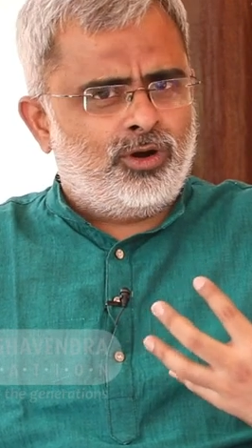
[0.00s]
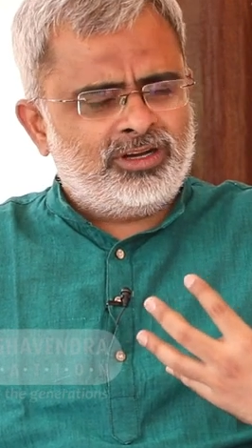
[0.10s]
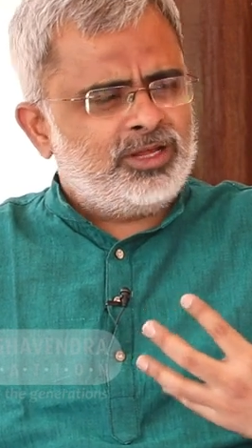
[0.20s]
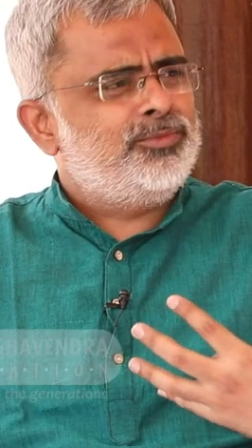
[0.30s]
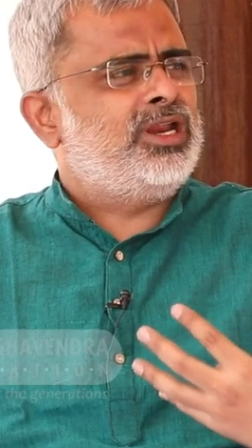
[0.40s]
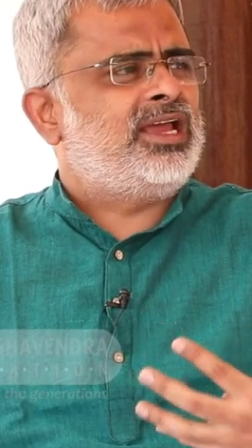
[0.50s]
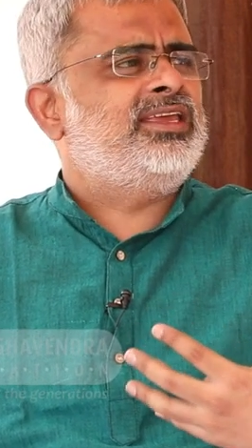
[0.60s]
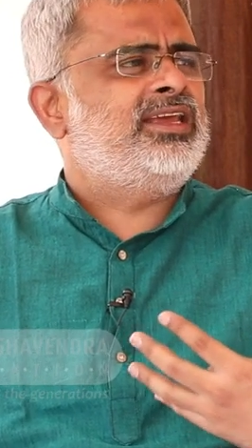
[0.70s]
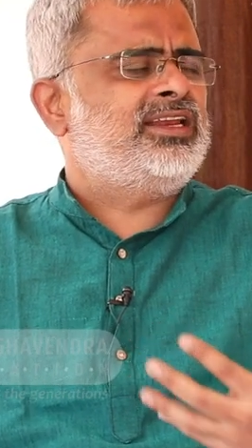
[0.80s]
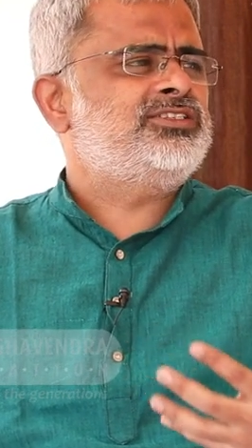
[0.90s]
ఓటమిని
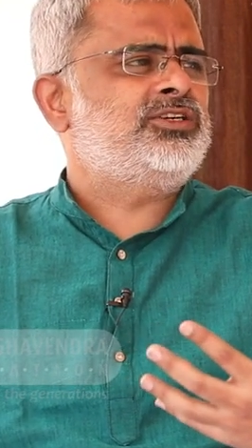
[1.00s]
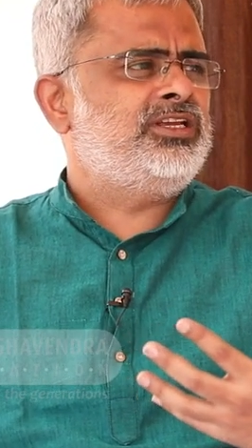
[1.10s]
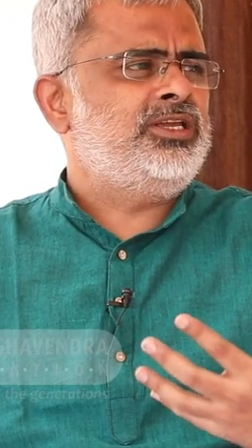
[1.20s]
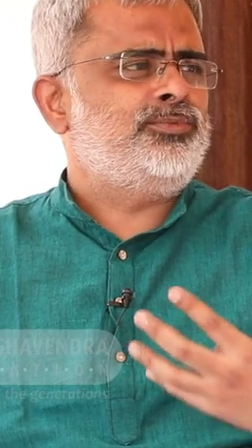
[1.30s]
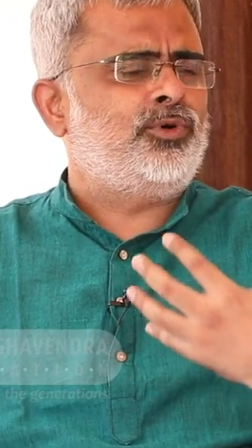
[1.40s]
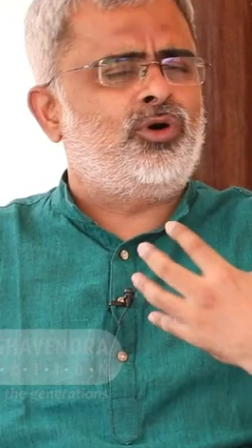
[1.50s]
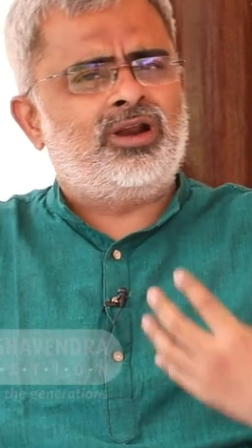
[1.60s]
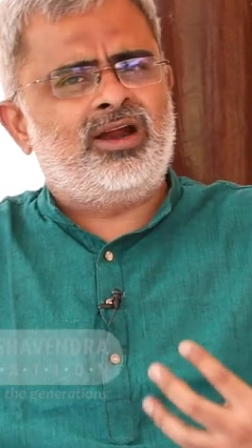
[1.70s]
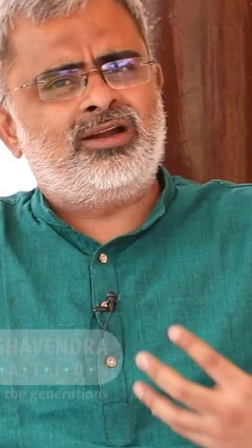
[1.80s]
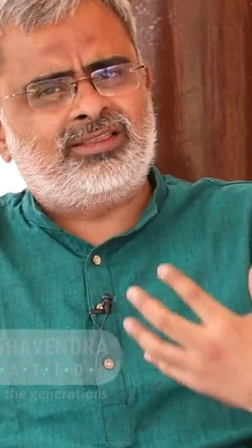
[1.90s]
అంగీకరించని
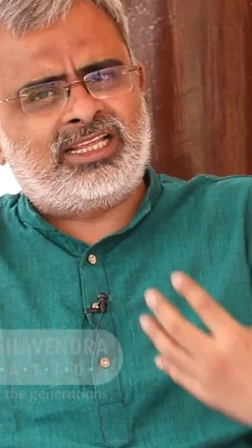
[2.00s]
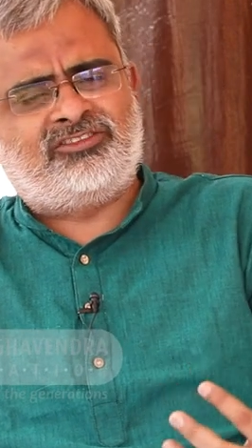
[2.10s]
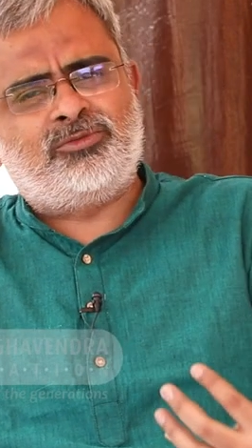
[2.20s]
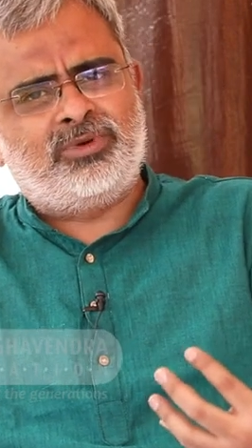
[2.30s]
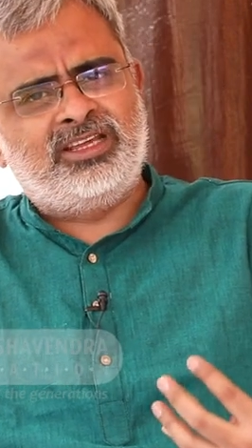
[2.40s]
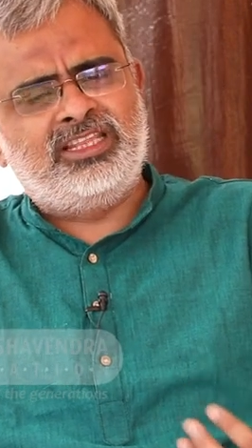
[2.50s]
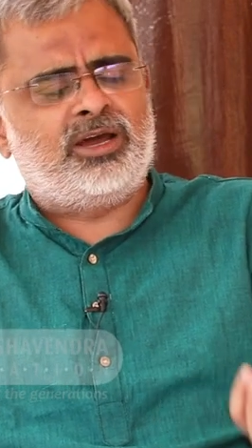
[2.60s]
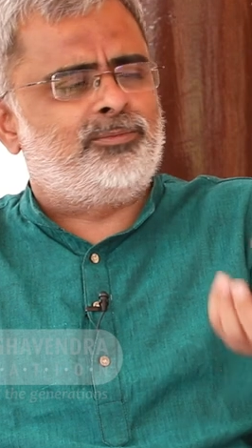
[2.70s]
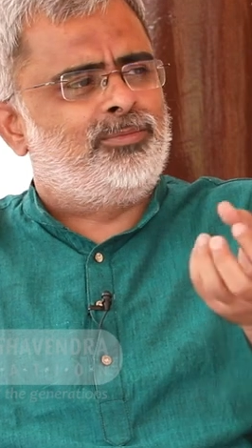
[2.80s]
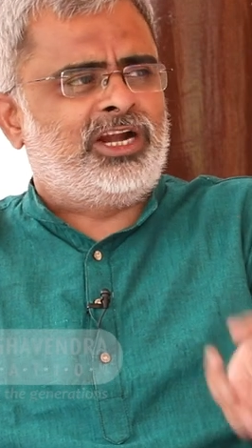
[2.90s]
పోరాట తత్వం అనేది
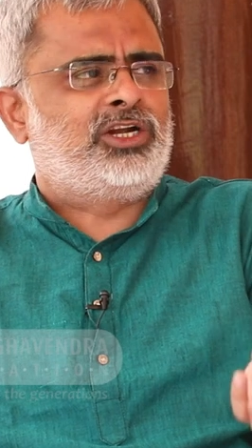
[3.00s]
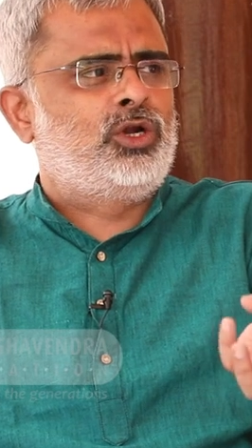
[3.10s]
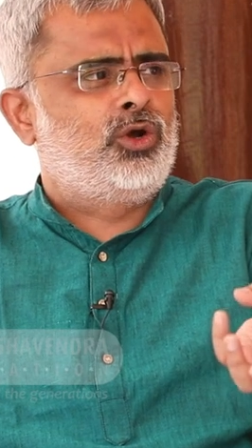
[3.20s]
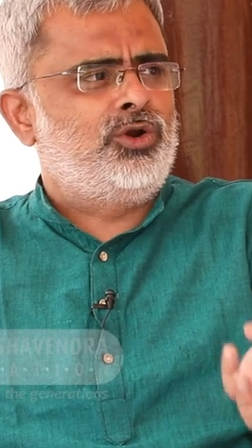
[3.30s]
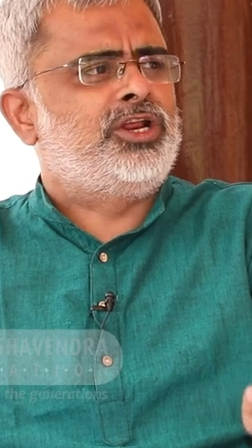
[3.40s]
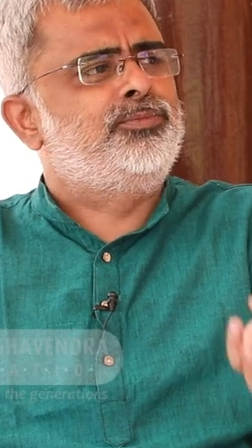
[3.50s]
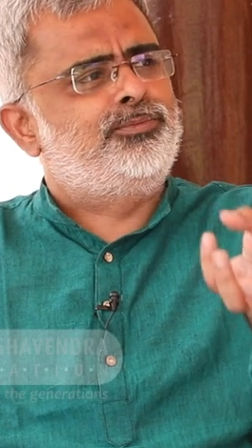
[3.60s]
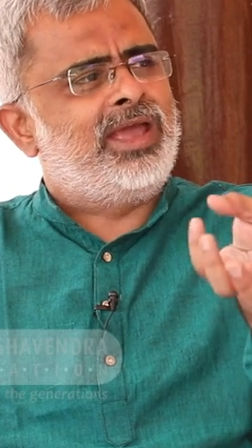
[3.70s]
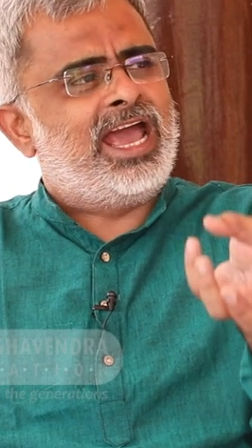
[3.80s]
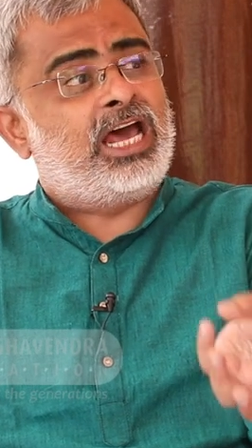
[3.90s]
నా బ్లడ్లో నేను
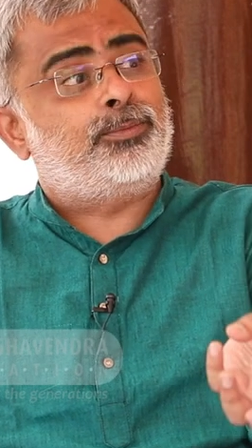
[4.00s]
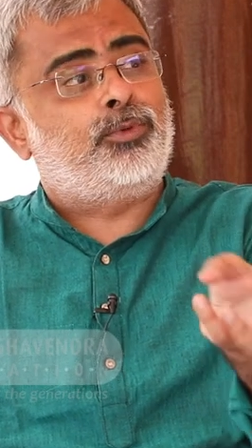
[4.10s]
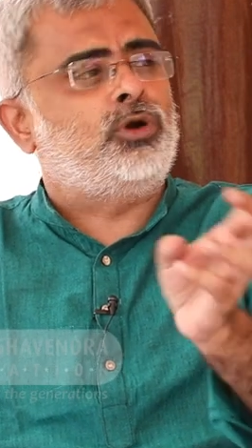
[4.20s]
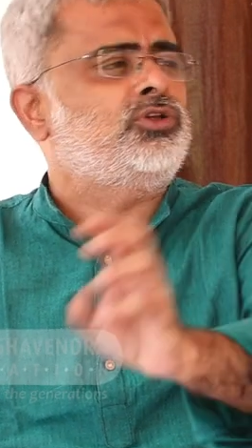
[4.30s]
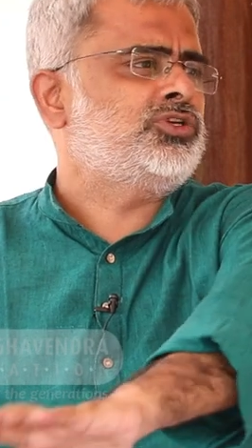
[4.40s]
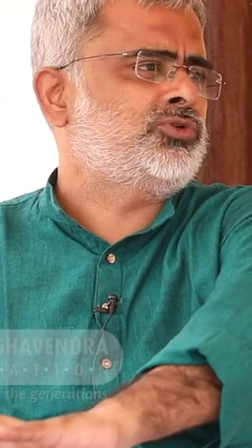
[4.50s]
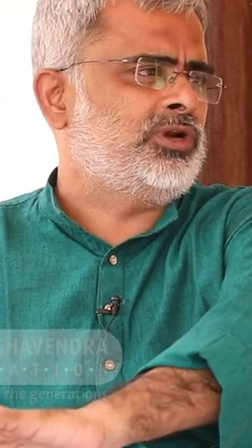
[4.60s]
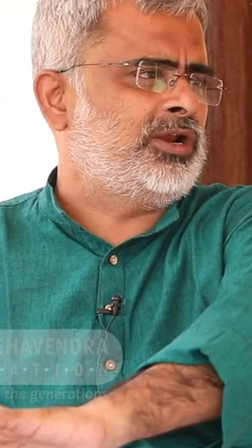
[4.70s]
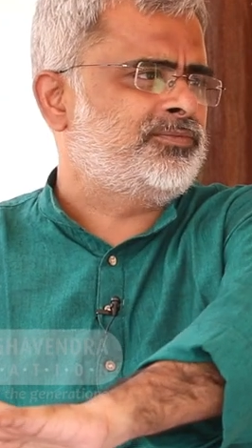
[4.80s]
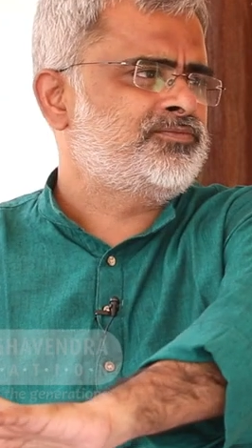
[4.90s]
ఏర్పాటు
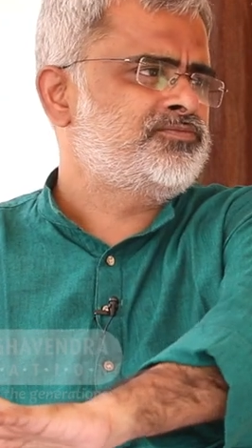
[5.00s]
చేసుకున్నాను